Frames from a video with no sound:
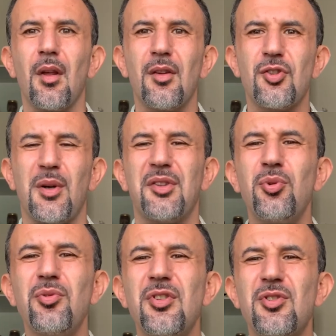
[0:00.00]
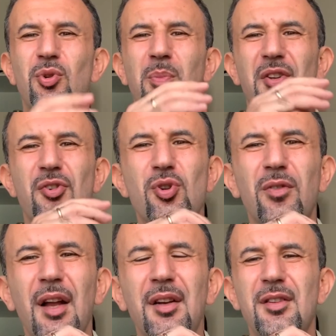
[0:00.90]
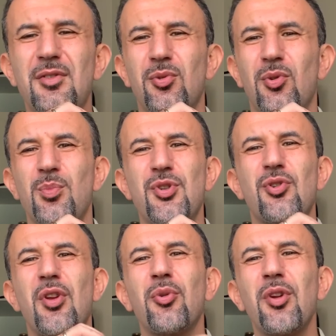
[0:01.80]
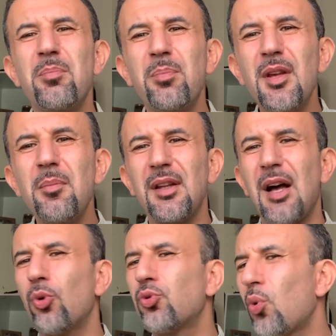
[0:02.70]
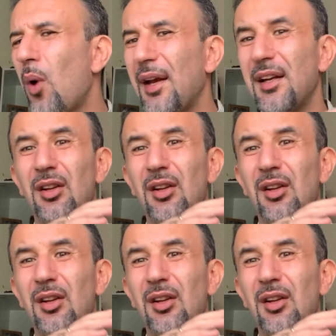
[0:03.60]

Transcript: Ciao a tutti, sono padre Giovanni, sono un missionario del PIME da 8 anni,